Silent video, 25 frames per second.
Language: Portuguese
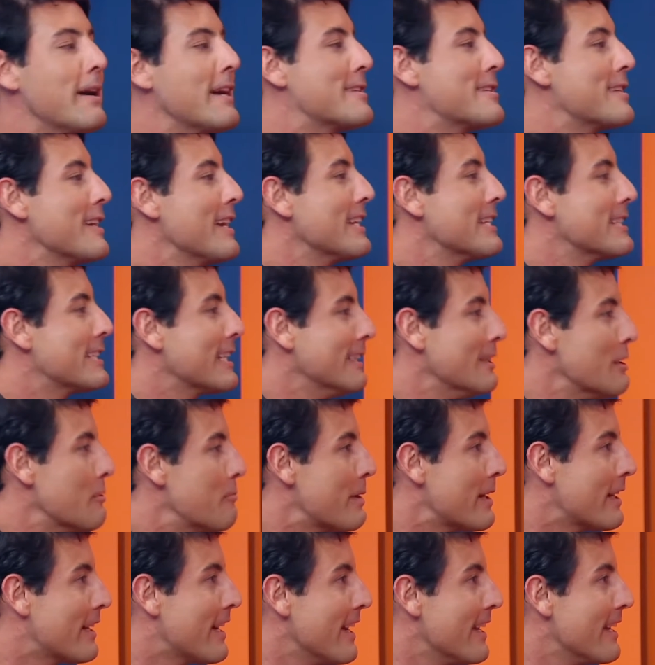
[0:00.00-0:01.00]
Marcela, já deu
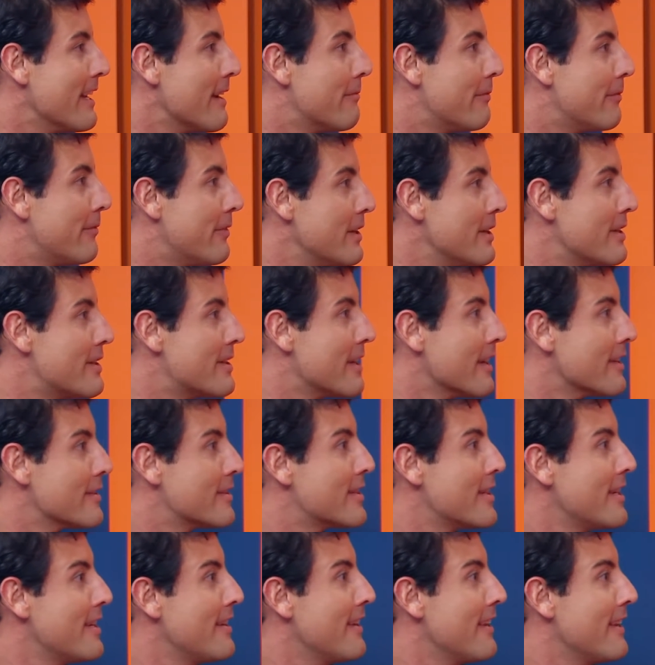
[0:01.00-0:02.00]
pra cair a ficha,
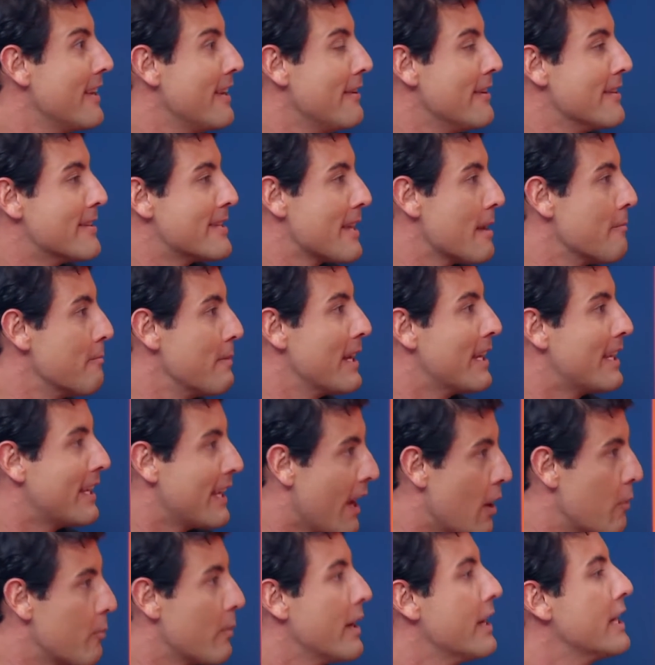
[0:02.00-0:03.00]
assim, e saber
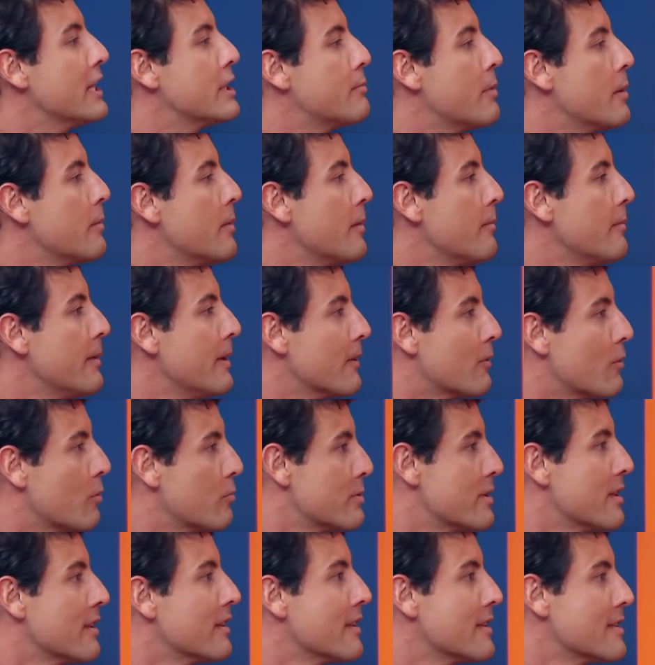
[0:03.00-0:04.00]
que é uma ex-BBB?
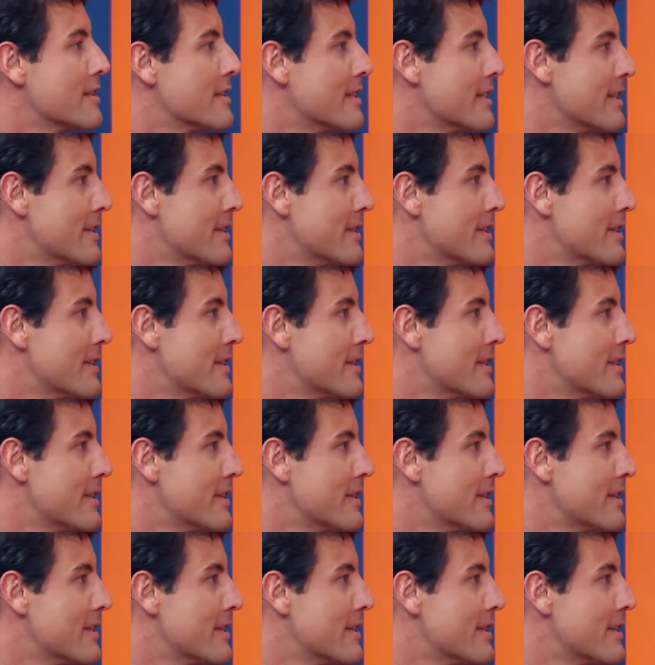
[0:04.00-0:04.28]
Como você tá se